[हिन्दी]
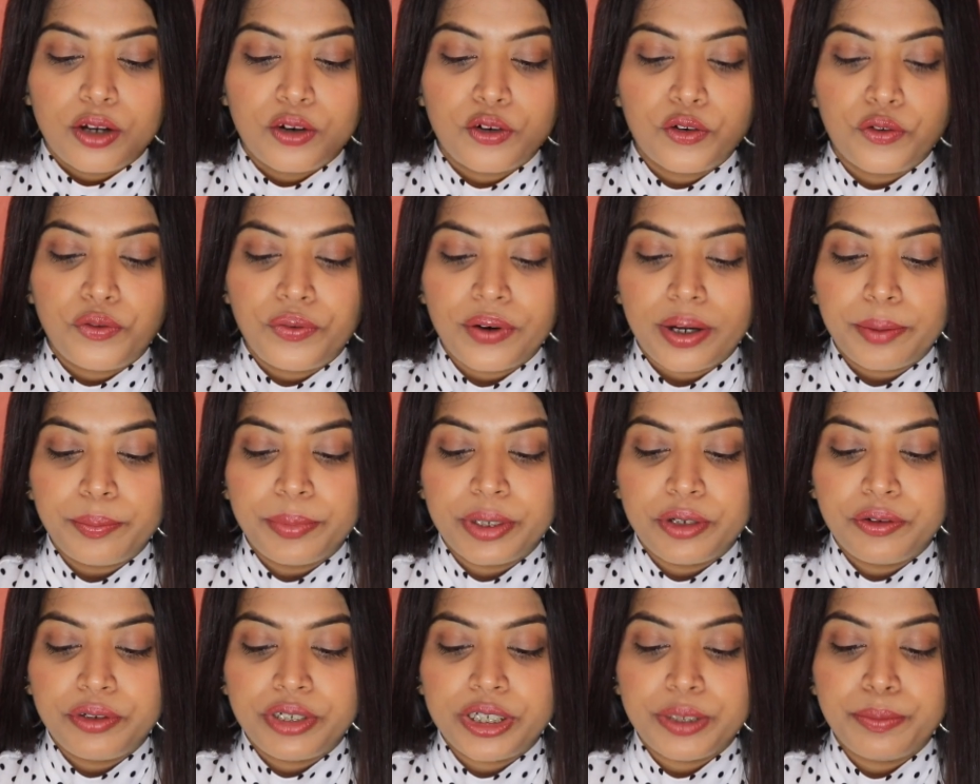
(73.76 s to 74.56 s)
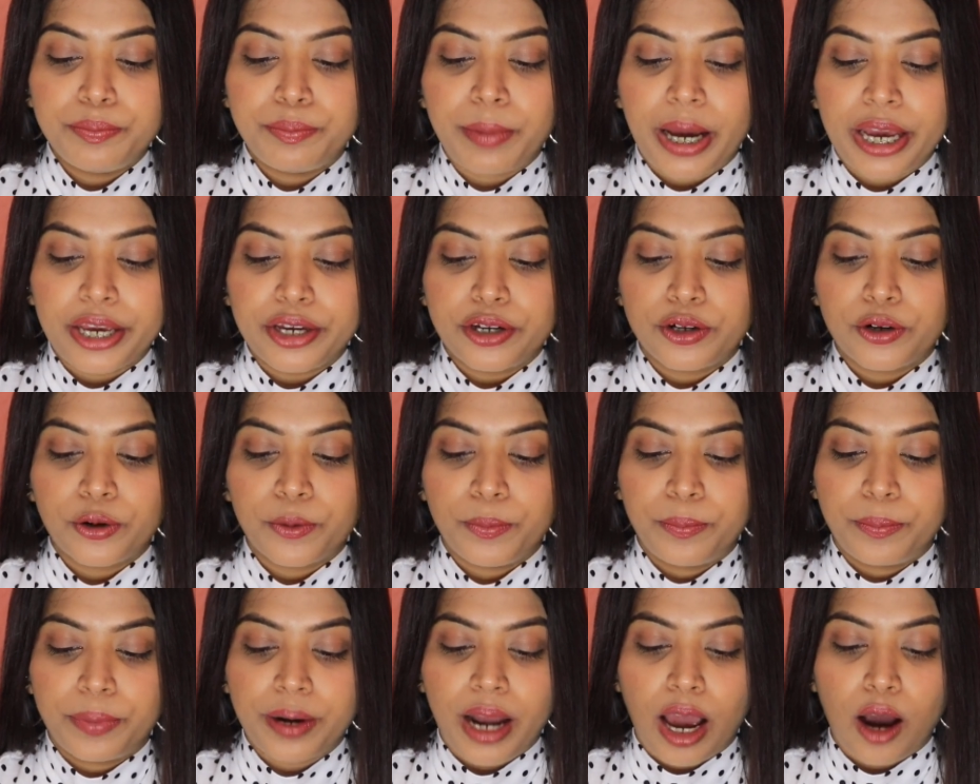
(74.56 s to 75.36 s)
रूफा ब्यूटी माइक्रो
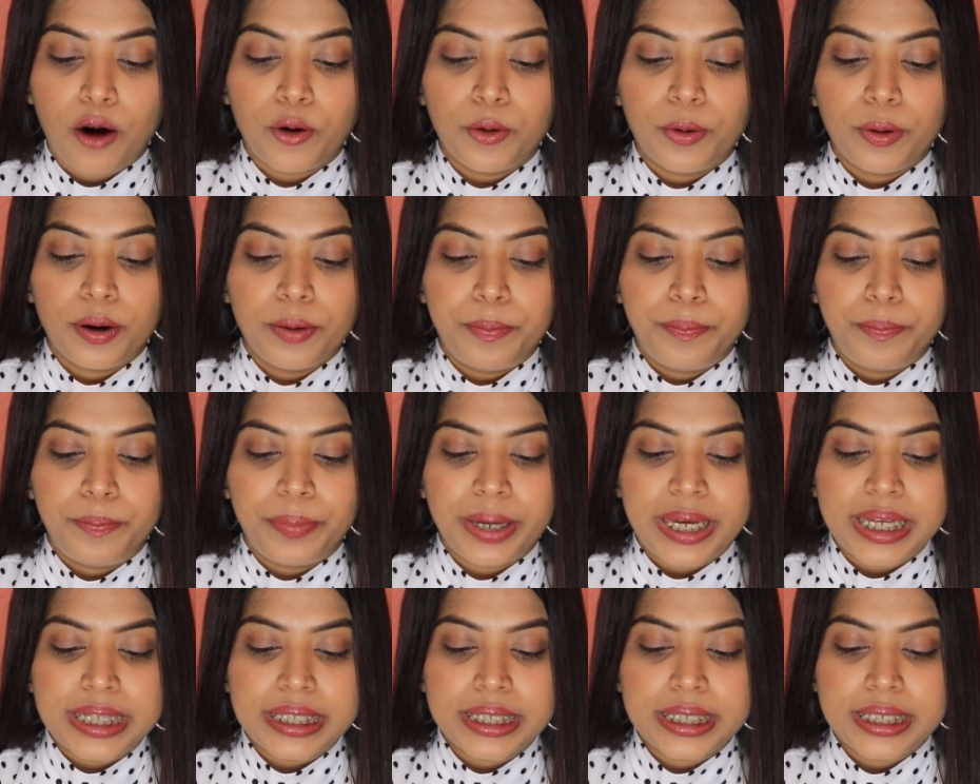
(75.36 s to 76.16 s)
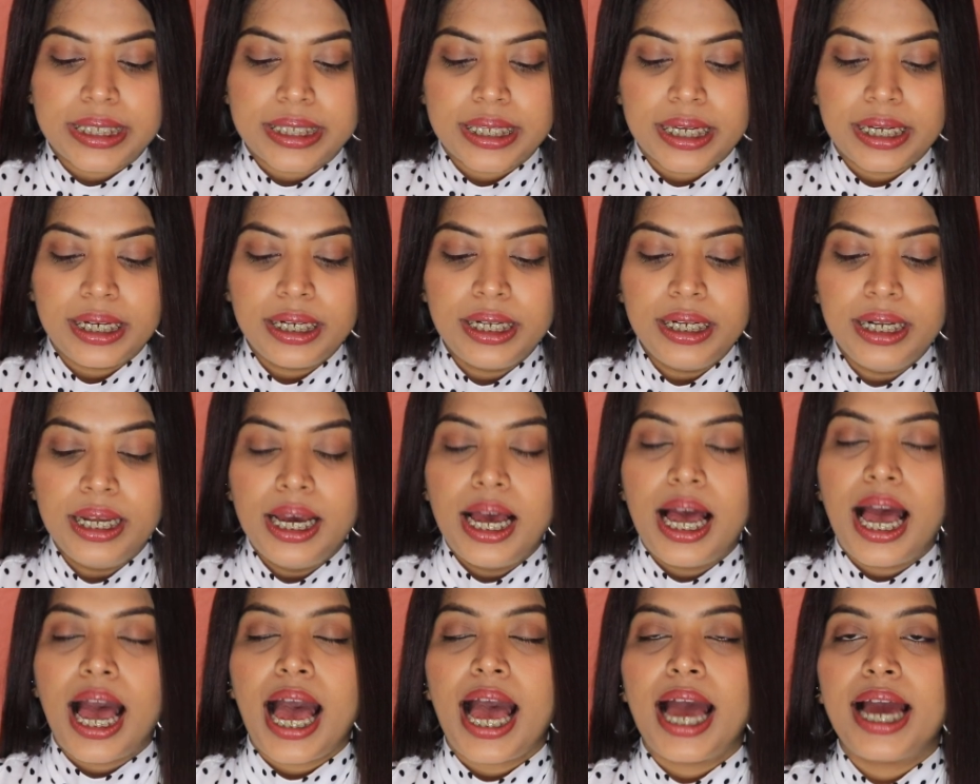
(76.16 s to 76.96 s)
ब्राउ पेंसिल
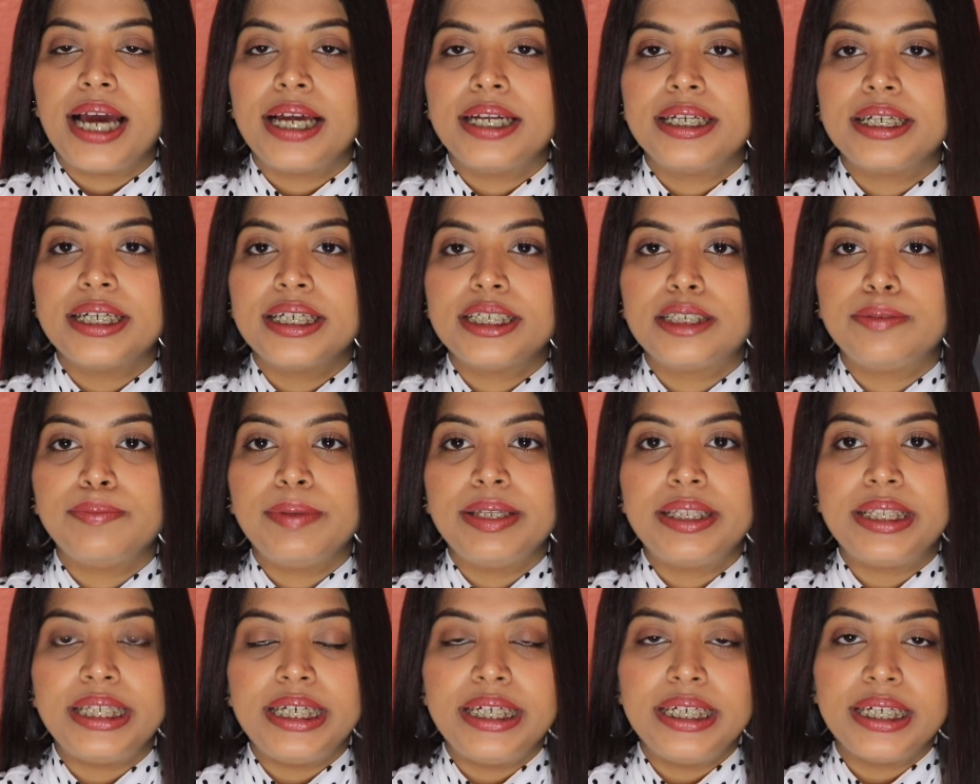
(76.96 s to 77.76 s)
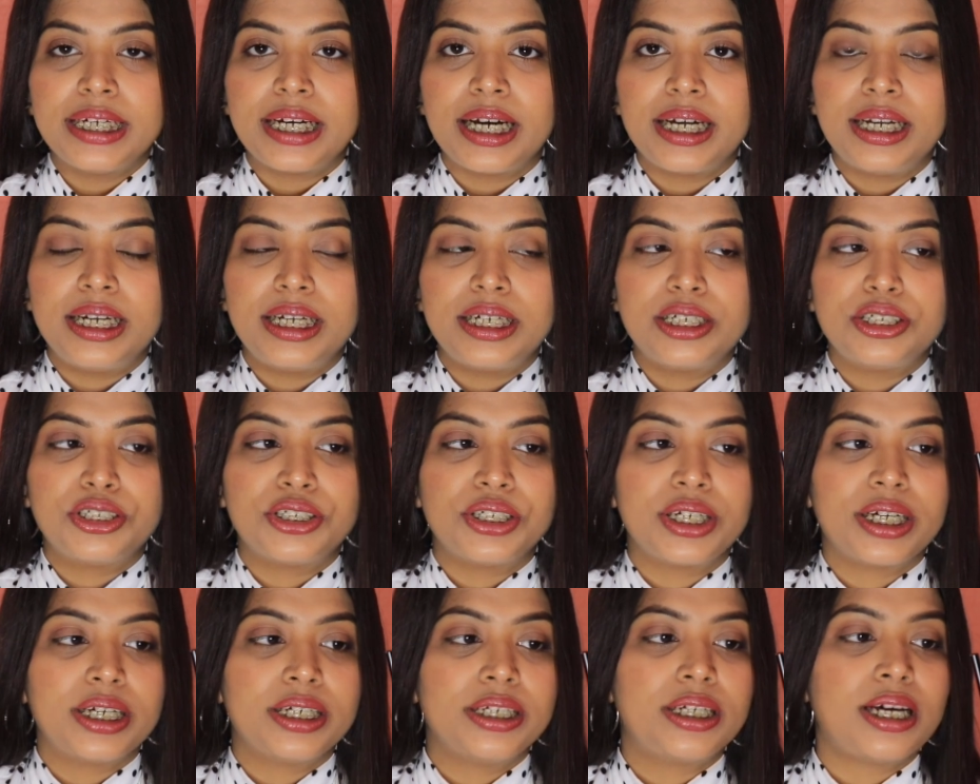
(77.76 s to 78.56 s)
एंड इसमें तीन कलर
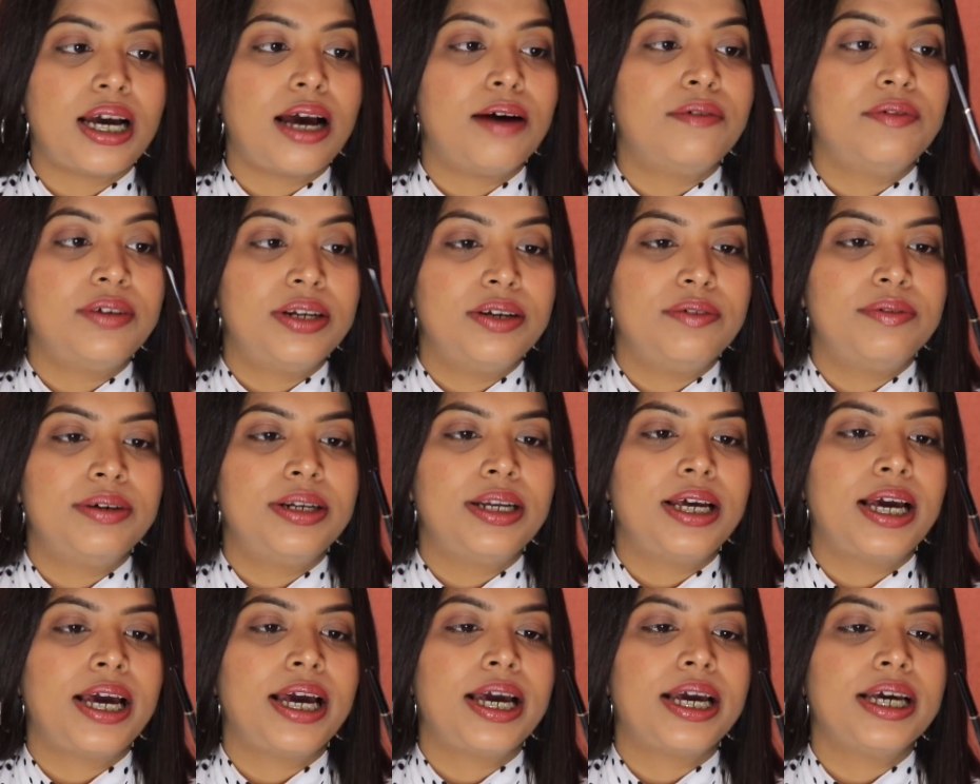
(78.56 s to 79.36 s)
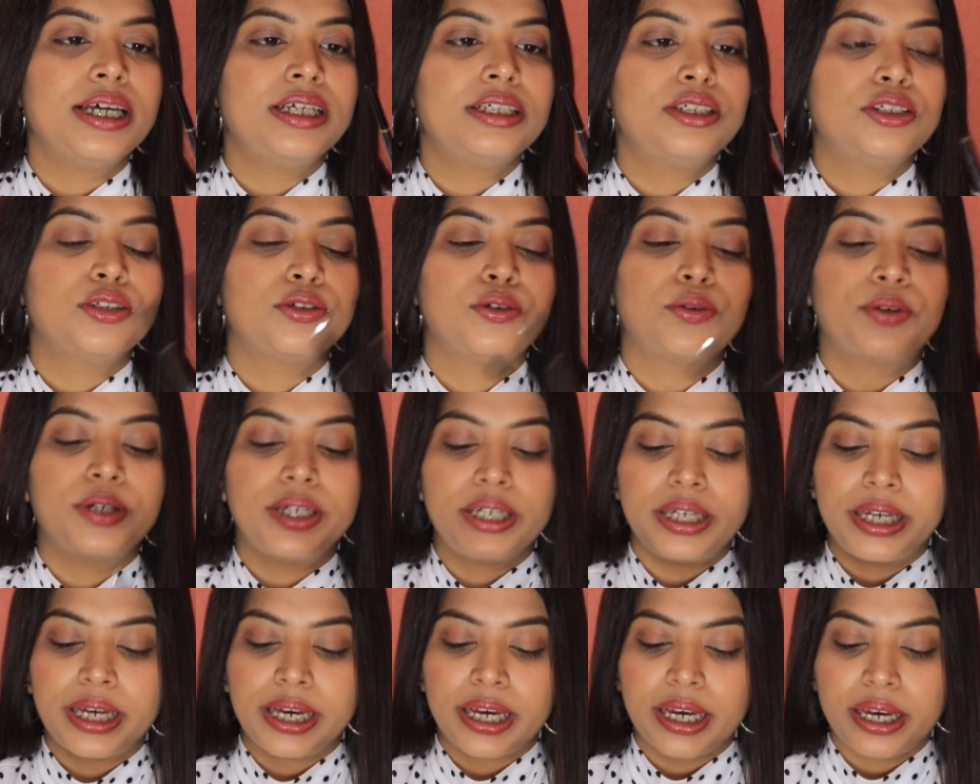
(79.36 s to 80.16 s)
शेड अवेलेबल है जो
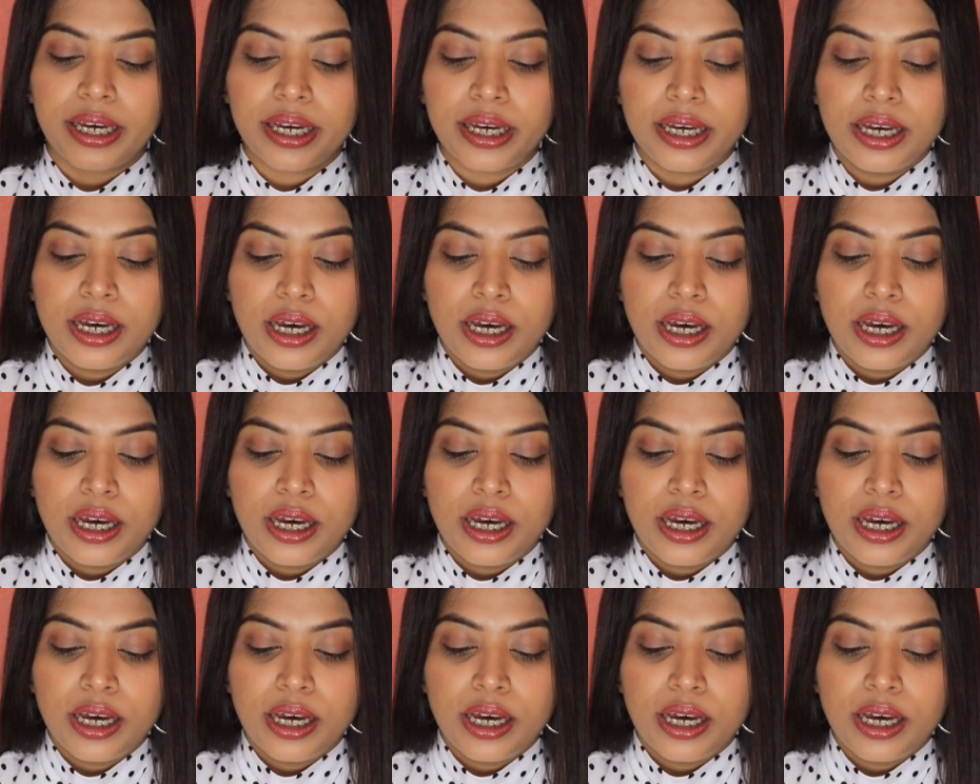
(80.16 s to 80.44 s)
कि है